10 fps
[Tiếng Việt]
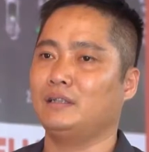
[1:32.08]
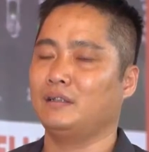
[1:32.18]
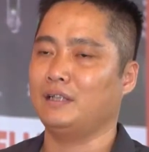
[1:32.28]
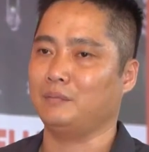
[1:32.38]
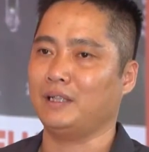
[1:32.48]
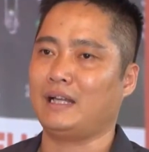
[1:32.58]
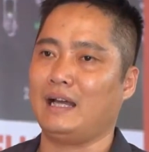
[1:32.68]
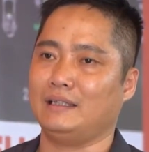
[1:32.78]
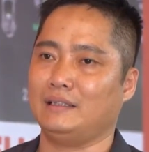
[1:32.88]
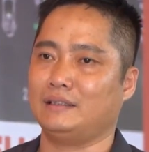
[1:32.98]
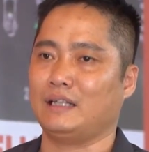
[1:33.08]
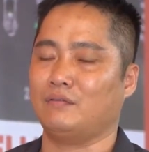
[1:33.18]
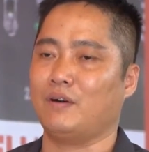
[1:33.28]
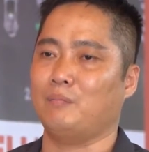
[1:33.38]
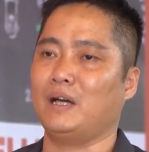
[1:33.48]
đến thời điểm hiện tại thì
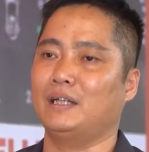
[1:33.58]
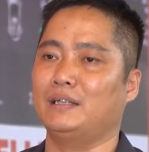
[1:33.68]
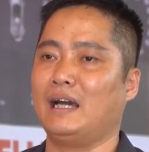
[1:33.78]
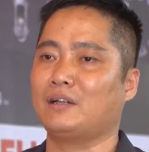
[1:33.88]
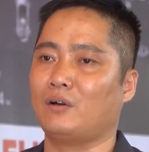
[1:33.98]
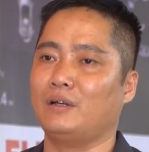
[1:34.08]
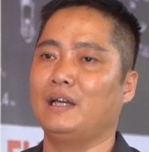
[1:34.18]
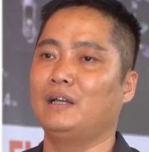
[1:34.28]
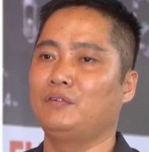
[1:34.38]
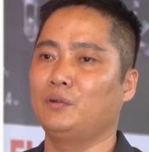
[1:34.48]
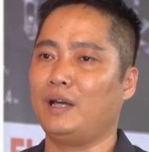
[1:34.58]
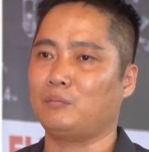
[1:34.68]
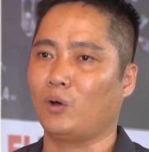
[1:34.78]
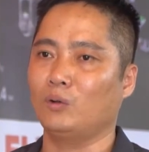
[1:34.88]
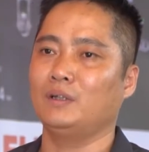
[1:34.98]
sản phẩm màn hình Android Eleview
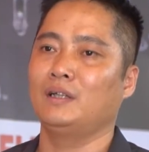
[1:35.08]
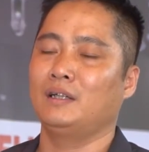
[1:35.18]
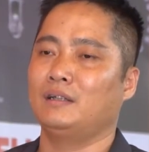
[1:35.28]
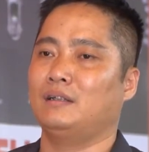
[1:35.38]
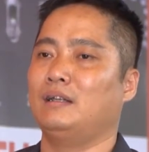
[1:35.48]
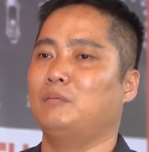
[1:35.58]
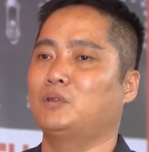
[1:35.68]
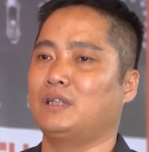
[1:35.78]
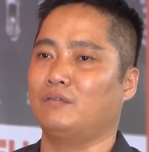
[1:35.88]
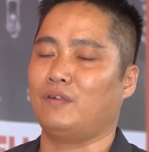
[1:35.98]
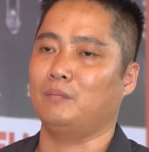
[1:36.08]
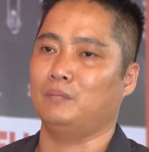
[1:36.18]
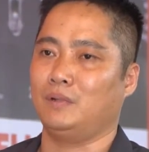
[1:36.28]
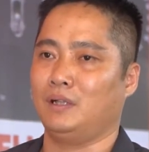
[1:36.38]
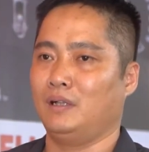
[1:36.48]
S4 là một sản phẩm